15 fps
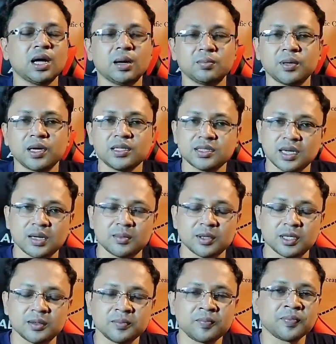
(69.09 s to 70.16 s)
আপনারা জানাবেন
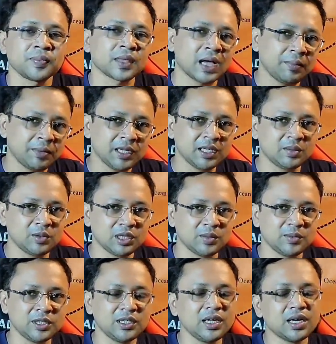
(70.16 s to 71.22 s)
আপনাদের
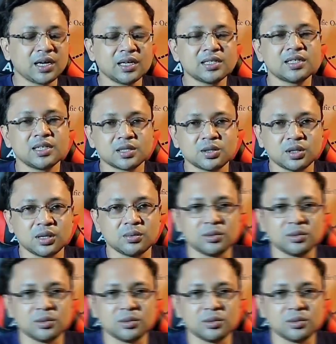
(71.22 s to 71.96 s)
মতামতই এখানে শেষ কথা